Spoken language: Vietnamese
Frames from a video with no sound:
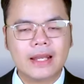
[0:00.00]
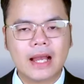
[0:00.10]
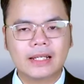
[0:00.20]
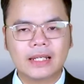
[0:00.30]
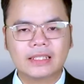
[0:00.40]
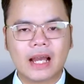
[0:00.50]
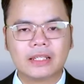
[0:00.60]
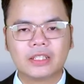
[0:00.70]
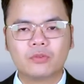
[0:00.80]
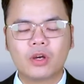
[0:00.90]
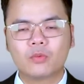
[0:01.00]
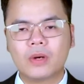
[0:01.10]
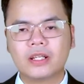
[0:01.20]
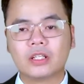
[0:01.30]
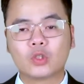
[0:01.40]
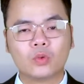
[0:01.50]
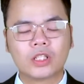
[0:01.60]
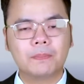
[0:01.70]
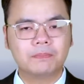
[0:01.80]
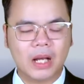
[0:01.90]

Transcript: đang ngăn cản chính quyền ông Biden cung cấp